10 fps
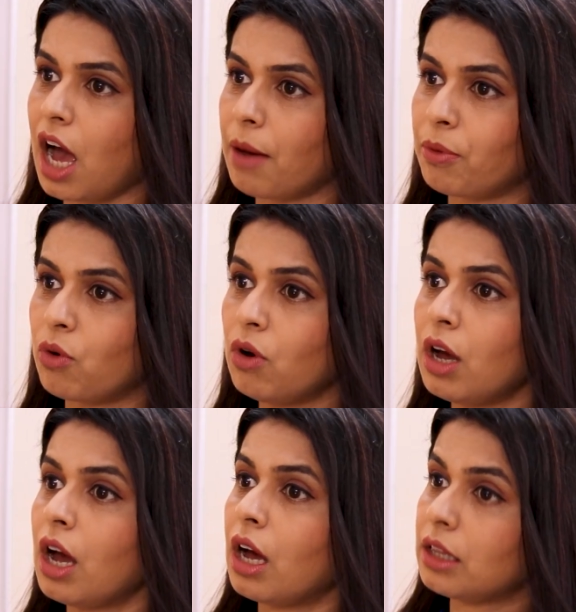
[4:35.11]
आपको
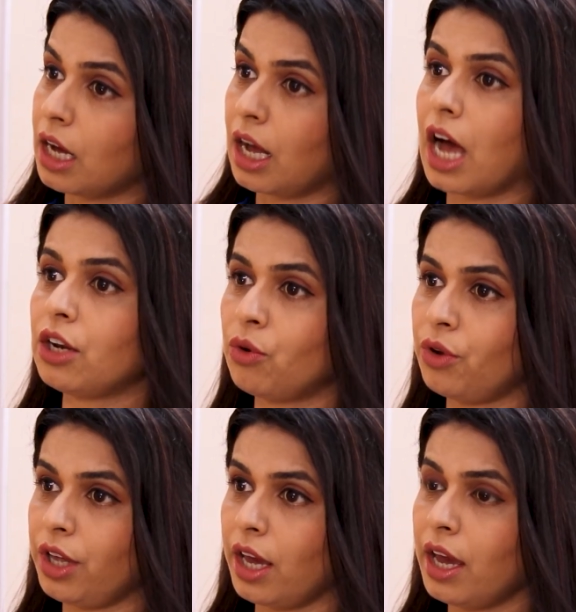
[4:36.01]
थकान हो
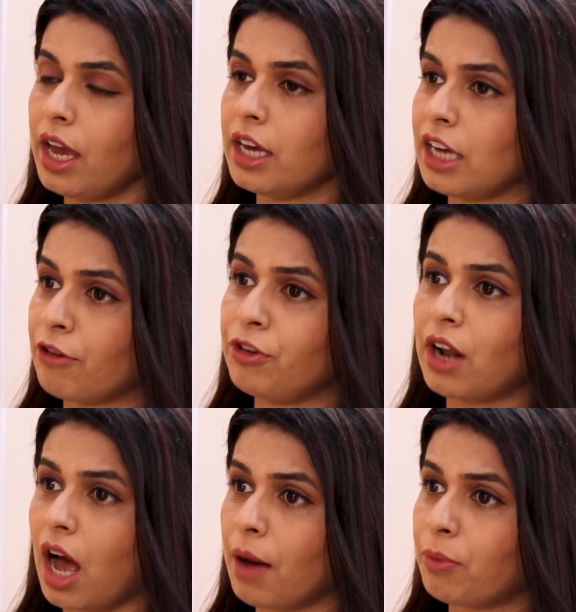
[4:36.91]
रही है या फिर
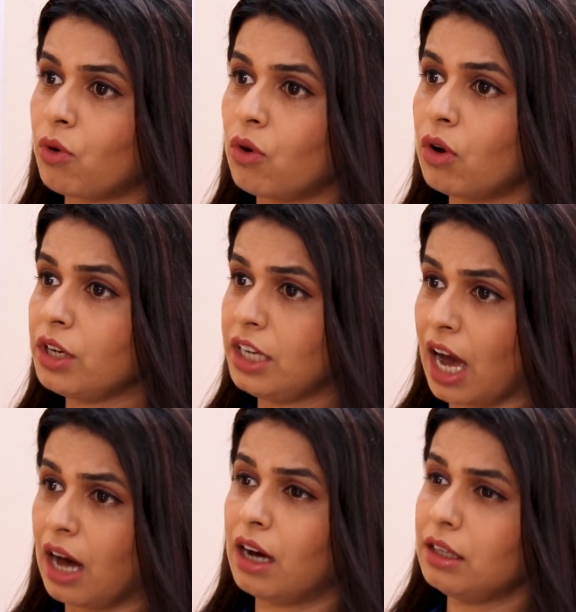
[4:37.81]
आपको या
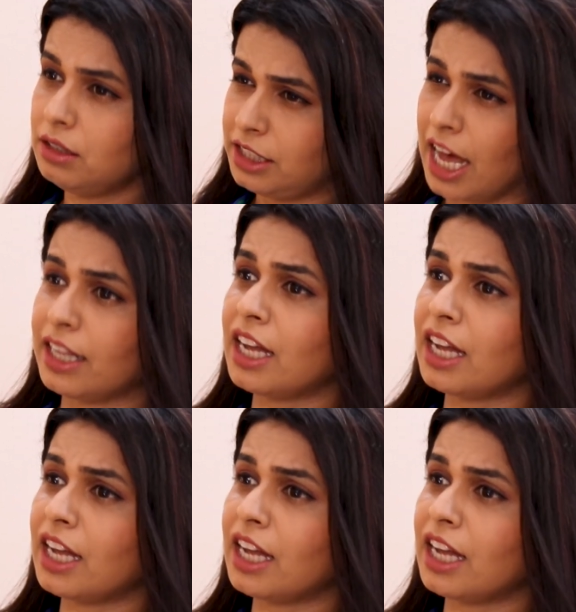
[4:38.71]
ज़्यादा